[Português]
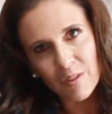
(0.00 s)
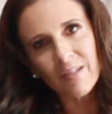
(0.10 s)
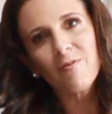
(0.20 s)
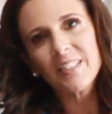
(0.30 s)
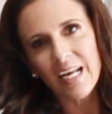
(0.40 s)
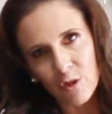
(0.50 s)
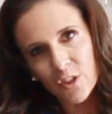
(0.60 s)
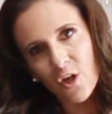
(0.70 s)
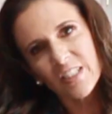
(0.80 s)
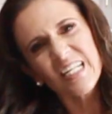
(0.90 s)
Se você
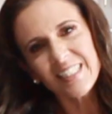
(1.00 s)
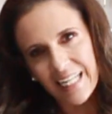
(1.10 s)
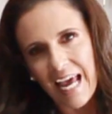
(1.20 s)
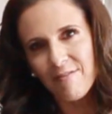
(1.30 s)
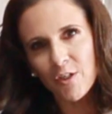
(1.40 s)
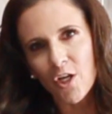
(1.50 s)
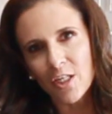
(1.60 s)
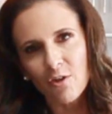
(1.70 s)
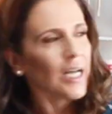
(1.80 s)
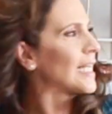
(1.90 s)
gostou, se inscreve no
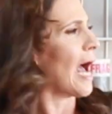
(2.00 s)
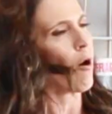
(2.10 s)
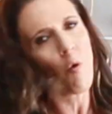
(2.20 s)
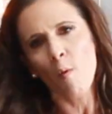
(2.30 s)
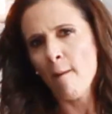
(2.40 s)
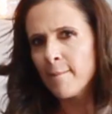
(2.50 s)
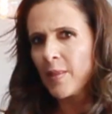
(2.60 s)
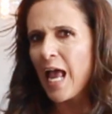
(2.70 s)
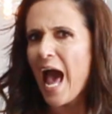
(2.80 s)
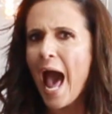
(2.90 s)
nosso canal,
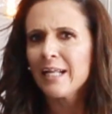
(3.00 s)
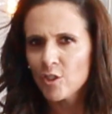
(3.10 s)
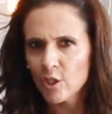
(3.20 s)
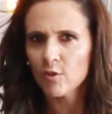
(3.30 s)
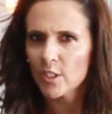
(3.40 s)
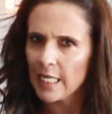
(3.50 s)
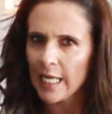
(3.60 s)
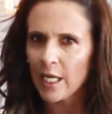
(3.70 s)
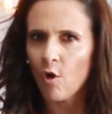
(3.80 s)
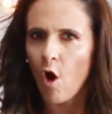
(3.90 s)
ativa o
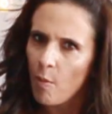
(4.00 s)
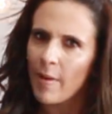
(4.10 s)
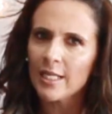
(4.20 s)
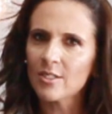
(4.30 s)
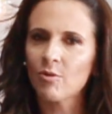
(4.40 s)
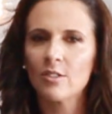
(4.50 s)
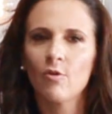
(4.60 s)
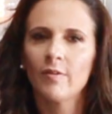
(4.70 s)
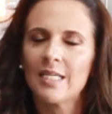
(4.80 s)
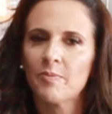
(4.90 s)
sininho ou mande suas
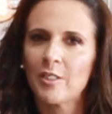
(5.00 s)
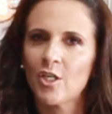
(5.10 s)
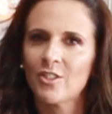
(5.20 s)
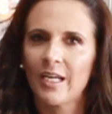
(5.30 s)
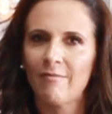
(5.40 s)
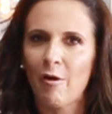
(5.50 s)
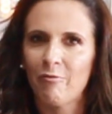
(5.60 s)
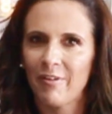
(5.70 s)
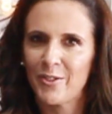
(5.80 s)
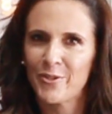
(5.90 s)
dúvidas para a gente gravar o
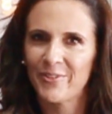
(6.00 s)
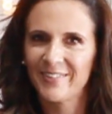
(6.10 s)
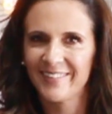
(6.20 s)
vídeo.